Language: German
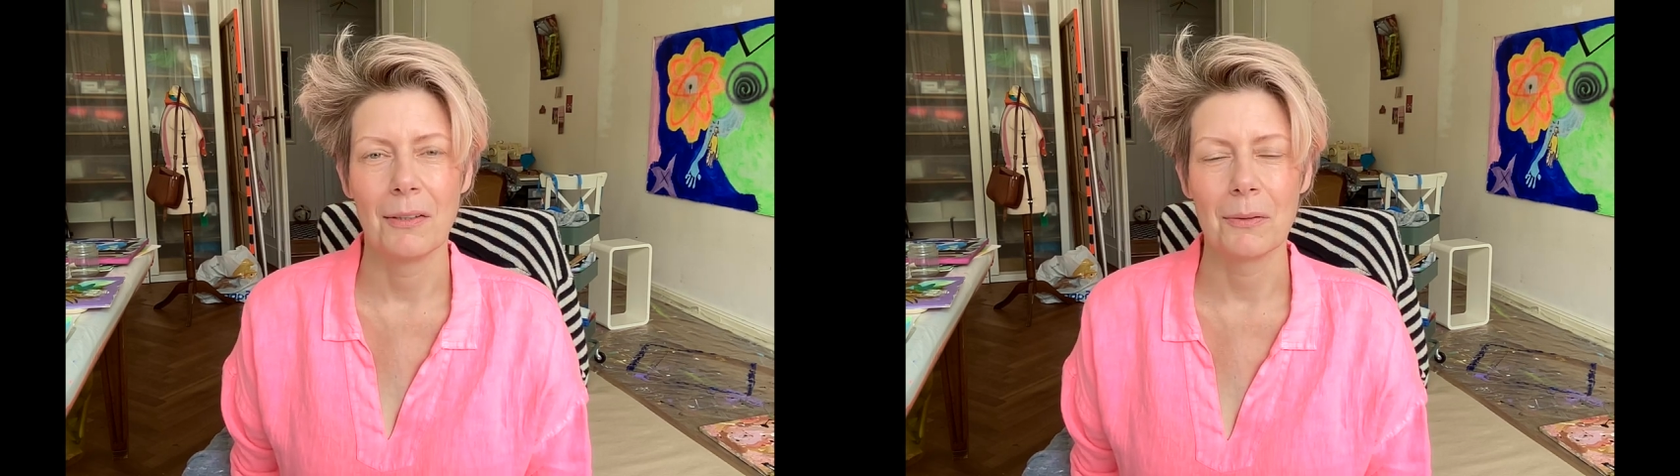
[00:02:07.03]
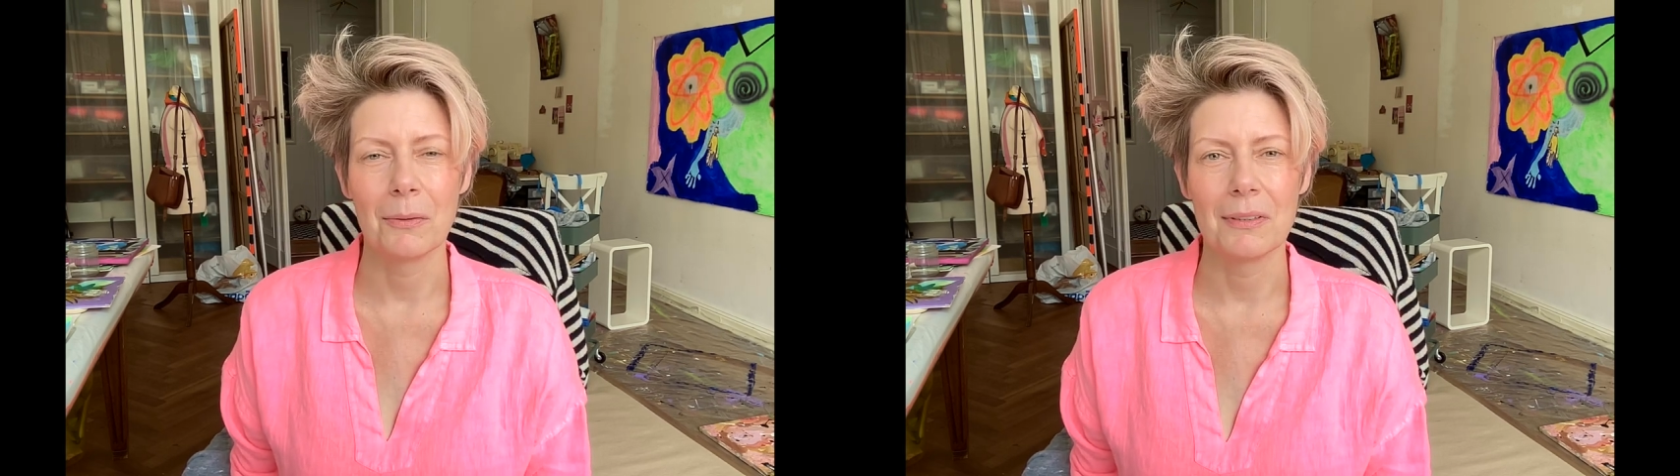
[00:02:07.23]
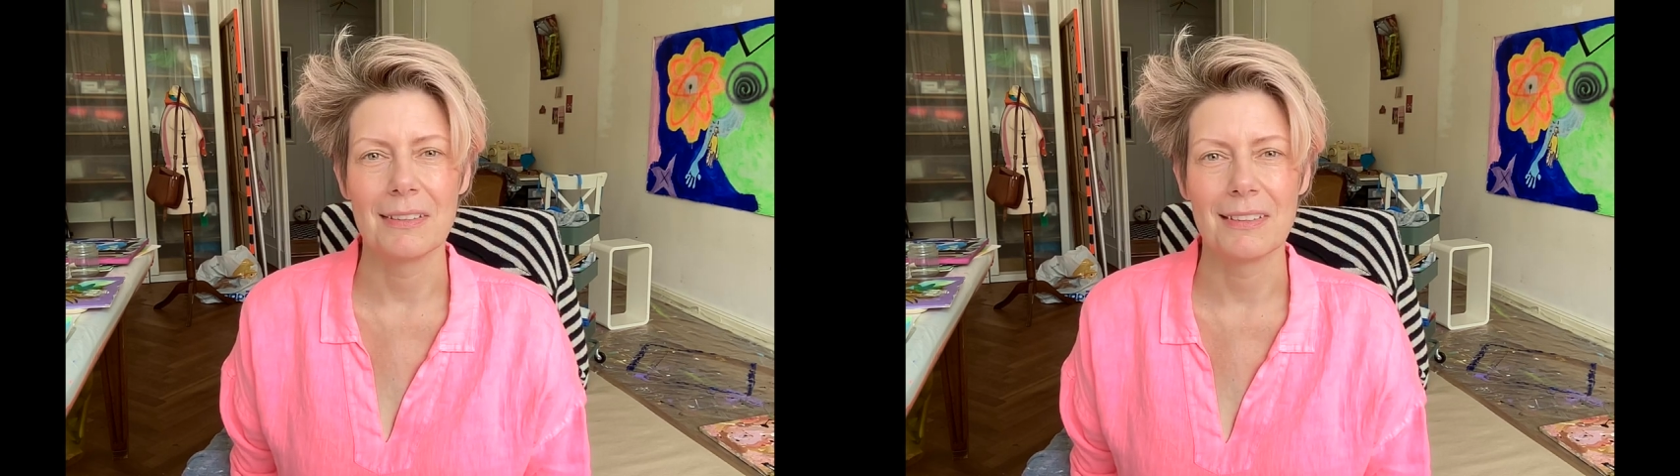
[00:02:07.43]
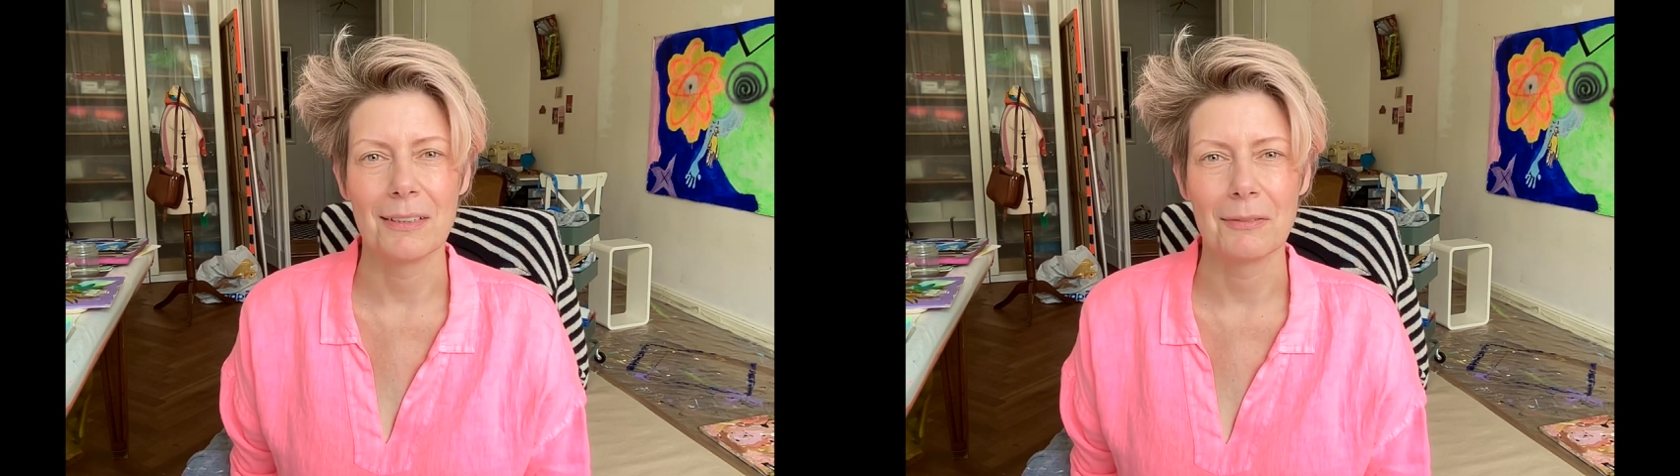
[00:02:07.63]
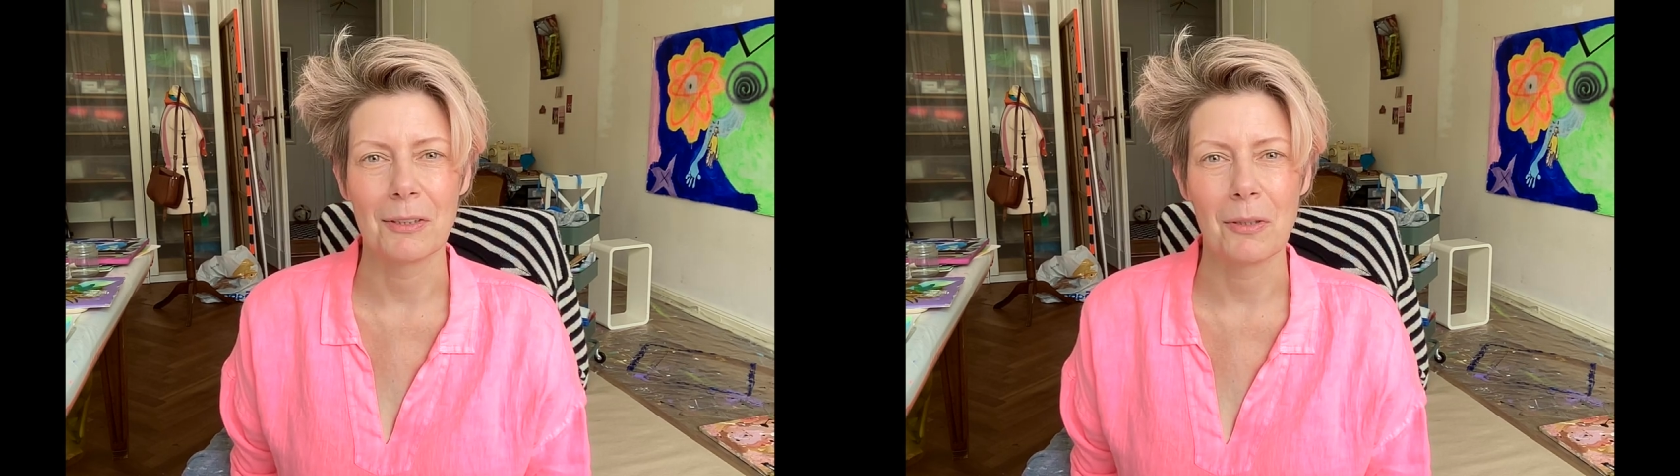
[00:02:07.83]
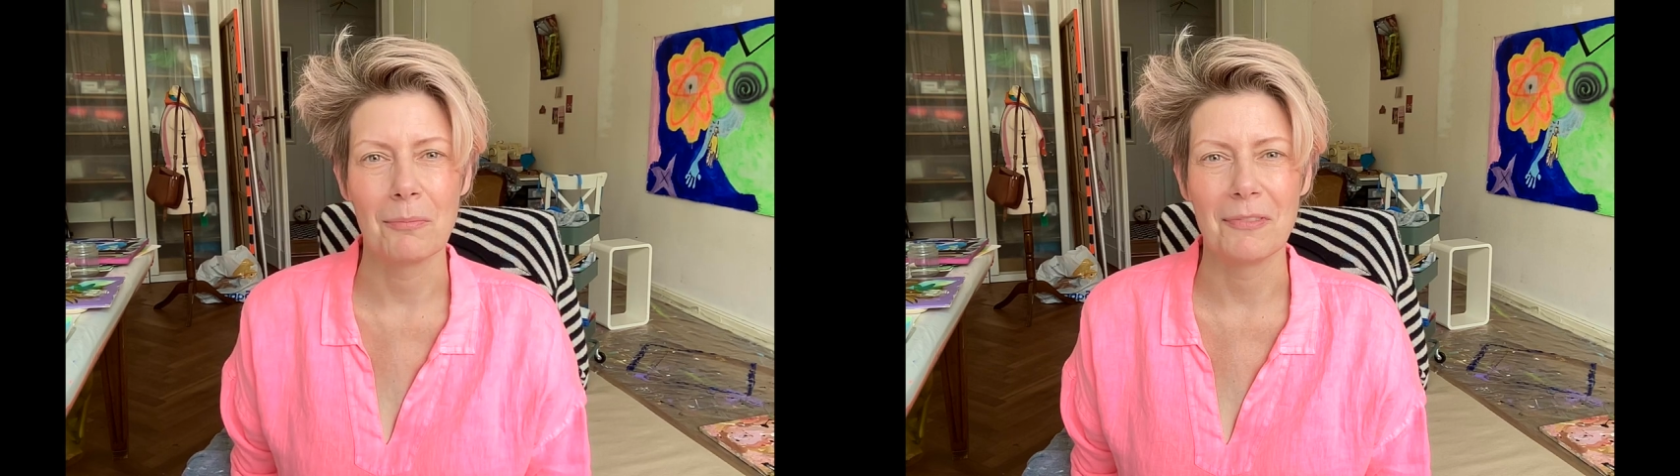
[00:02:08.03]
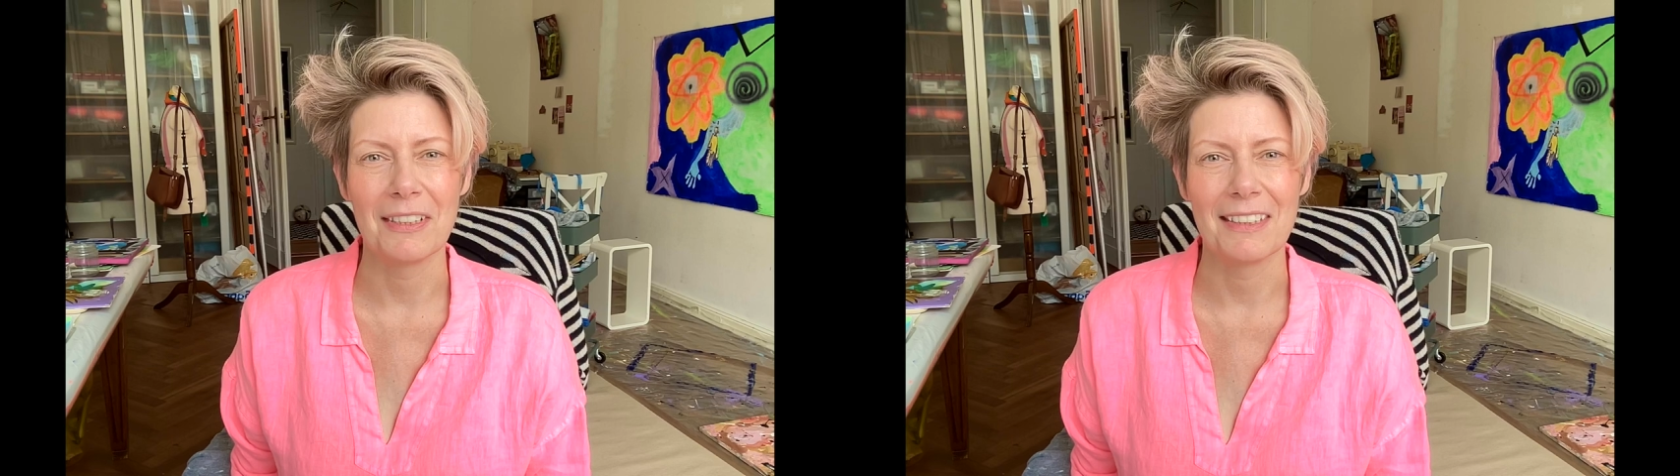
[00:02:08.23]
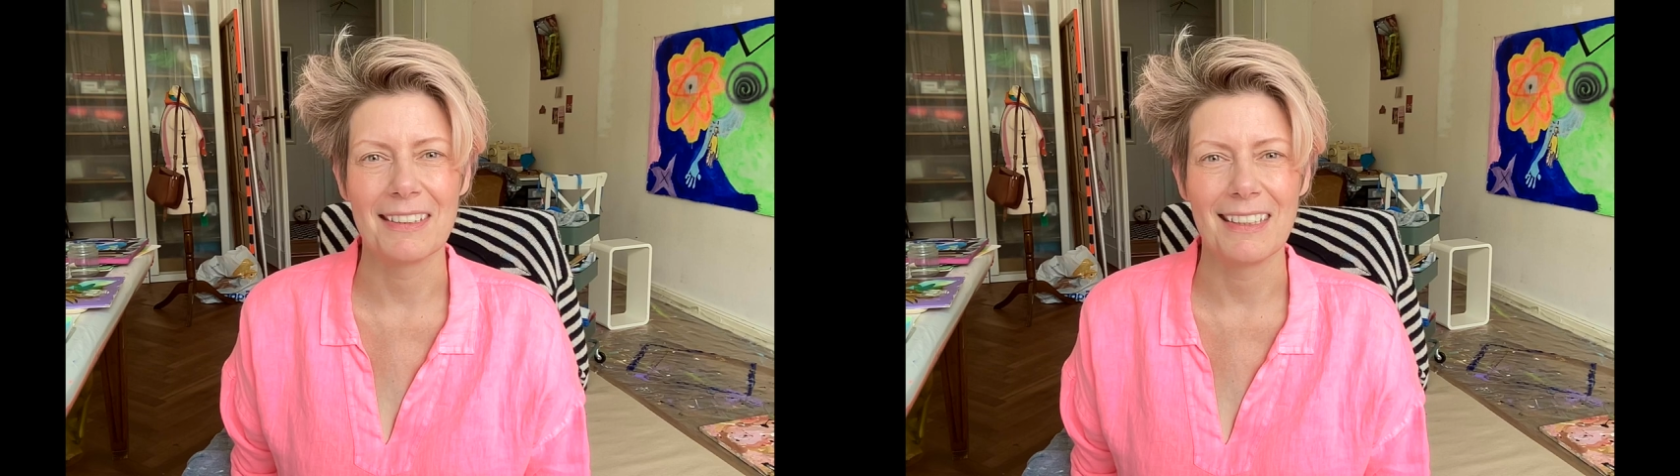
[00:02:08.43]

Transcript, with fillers: und äh, wir kommen wieder